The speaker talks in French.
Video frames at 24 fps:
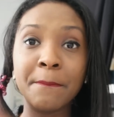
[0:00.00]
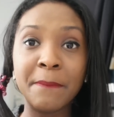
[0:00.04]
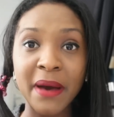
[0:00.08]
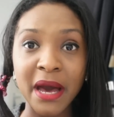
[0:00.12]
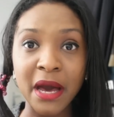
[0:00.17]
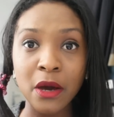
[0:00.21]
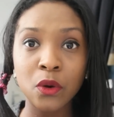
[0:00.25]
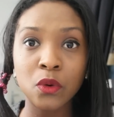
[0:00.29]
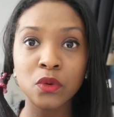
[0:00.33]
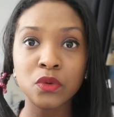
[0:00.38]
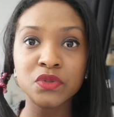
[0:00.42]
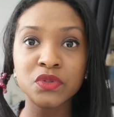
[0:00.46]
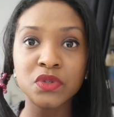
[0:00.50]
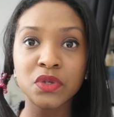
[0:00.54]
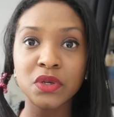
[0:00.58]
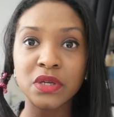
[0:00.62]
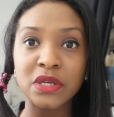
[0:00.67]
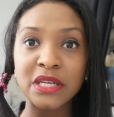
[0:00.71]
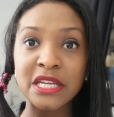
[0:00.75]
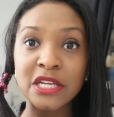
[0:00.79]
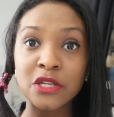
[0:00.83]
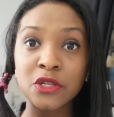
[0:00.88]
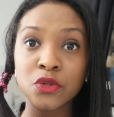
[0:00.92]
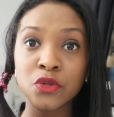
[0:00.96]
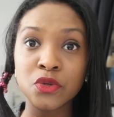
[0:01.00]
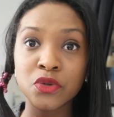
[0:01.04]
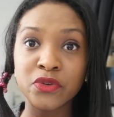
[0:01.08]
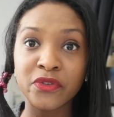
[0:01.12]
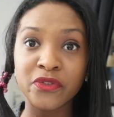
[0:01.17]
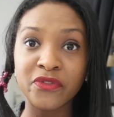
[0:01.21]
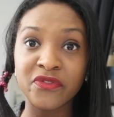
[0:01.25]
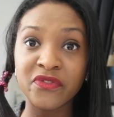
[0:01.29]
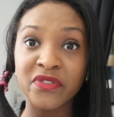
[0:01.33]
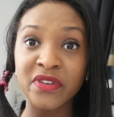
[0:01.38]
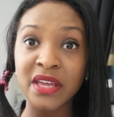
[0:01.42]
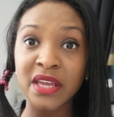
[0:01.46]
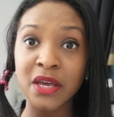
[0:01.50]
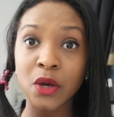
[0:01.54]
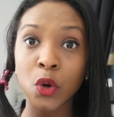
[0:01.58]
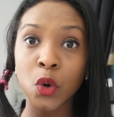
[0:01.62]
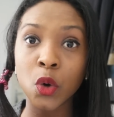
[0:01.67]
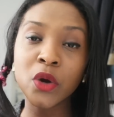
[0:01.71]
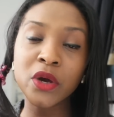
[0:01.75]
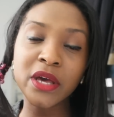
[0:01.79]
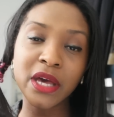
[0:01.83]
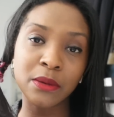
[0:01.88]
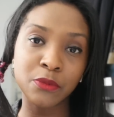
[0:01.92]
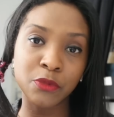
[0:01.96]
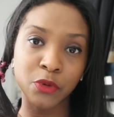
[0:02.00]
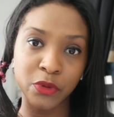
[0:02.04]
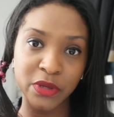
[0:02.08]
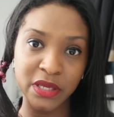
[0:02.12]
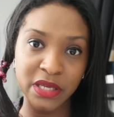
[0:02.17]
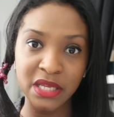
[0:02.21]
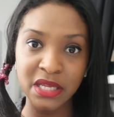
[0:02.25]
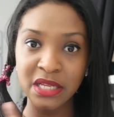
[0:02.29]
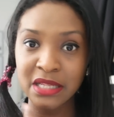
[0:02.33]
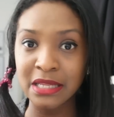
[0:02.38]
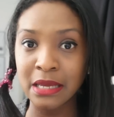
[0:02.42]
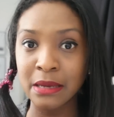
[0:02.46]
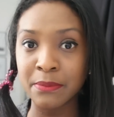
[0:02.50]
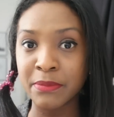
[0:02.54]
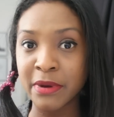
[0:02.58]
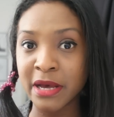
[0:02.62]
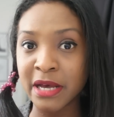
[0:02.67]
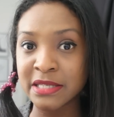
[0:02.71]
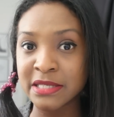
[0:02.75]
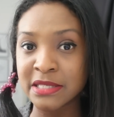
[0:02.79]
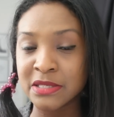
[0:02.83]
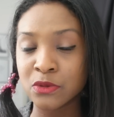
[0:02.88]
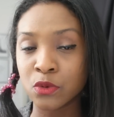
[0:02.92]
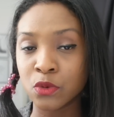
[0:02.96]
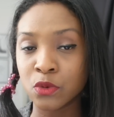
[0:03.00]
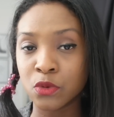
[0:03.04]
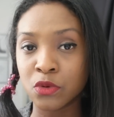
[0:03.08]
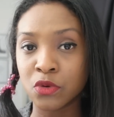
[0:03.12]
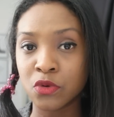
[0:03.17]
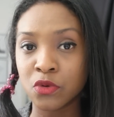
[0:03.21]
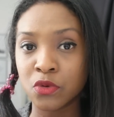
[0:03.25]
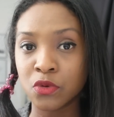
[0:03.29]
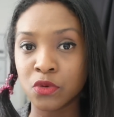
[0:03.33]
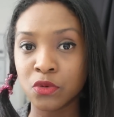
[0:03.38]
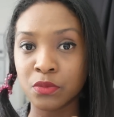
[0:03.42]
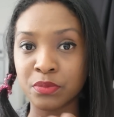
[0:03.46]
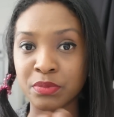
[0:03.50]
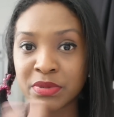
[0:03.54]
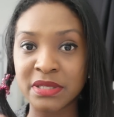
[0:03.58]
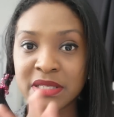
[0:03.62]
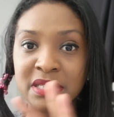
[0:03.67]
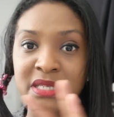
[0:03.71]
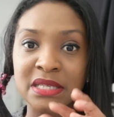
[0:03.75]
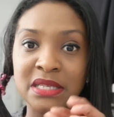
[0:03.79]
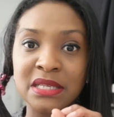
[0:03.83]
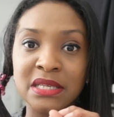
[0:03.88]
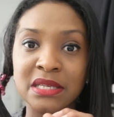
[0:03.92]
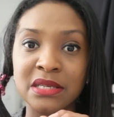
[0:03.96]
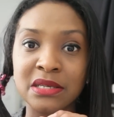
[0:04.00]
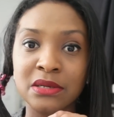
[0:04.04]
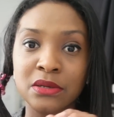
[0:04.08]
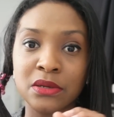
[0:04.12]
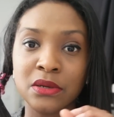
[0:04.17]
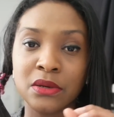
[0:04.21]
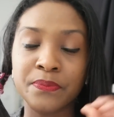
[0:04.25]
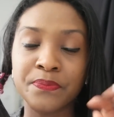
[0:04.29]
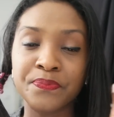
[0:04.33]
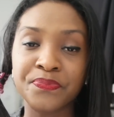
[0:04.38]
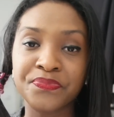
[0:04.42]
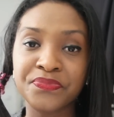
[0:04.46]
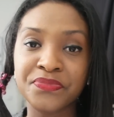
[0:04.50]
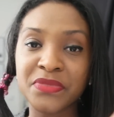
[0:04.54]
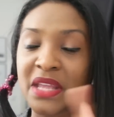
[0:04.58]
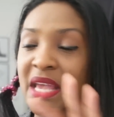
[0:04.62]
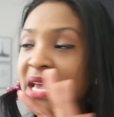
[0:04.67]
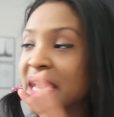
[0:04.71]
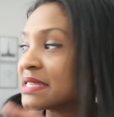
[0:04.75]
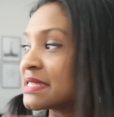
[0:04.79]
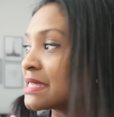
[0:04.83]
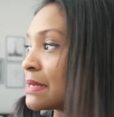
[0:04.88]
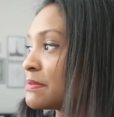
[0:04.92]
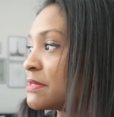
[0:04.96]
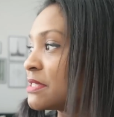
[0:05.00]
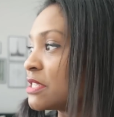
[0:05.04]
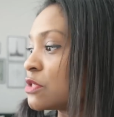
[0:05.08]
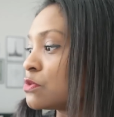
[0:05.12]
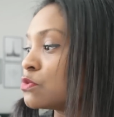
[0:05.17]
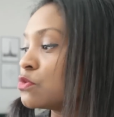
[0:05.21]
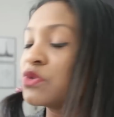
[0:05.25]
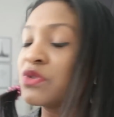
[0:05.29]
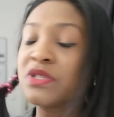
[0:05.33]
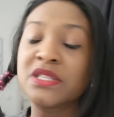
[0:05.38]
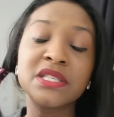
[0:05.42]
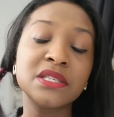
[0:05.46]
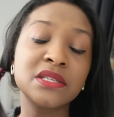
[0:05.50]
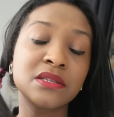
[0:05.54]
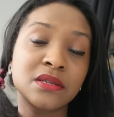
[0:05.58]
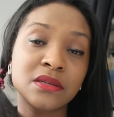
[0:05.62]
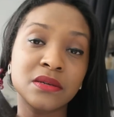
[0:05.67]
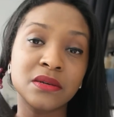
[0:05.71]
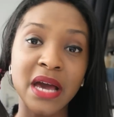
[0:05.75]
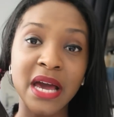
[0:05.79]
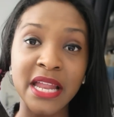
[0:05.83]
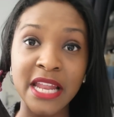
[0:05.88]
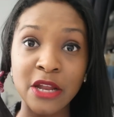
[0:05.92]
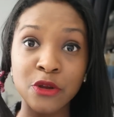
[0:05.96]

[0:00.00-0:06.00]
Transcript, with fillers: Par contre, il ne fait aucun bruit. Il n'a pas son petit sa petite musique à